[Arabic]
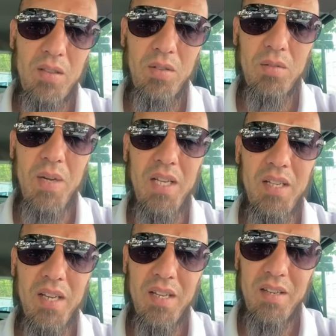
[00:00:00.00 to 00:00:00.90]
دونك ما علينا
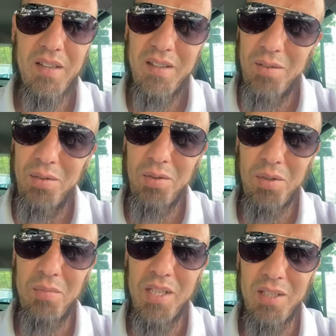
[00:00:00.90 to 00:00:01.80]
غير نقول
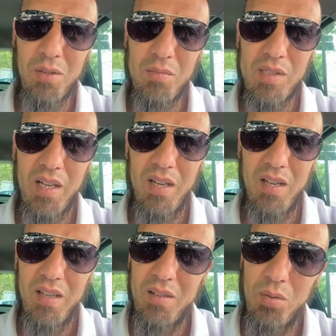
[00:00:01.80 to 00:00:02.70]
لكم يعطيكم
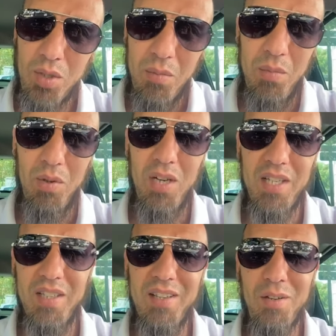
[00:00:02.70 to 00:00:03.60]
الصحه وكملوا
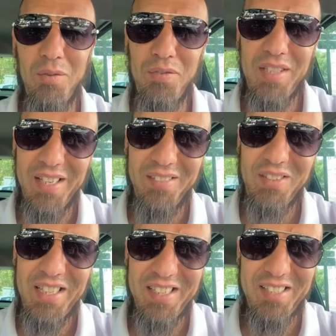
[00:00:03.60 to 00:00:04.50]
هكذا راكم في
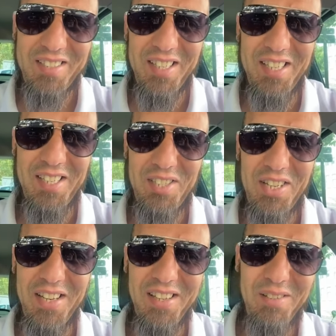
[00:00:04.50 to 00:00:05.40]
الطريق الصحيح ان
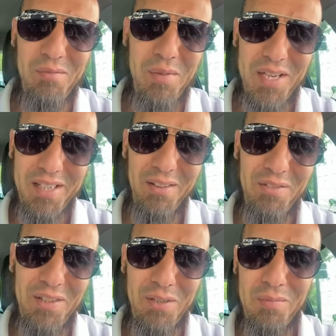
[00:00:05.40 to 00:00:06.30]
شاء الله بارك الله
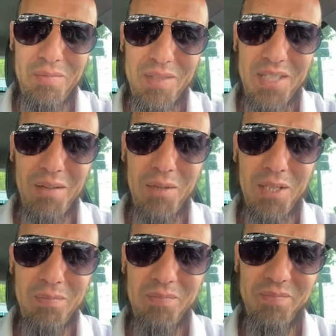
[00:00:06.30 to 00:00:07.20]
فيكم السلام
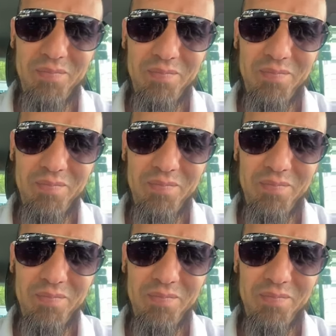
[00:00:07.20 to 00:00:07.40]
عليكم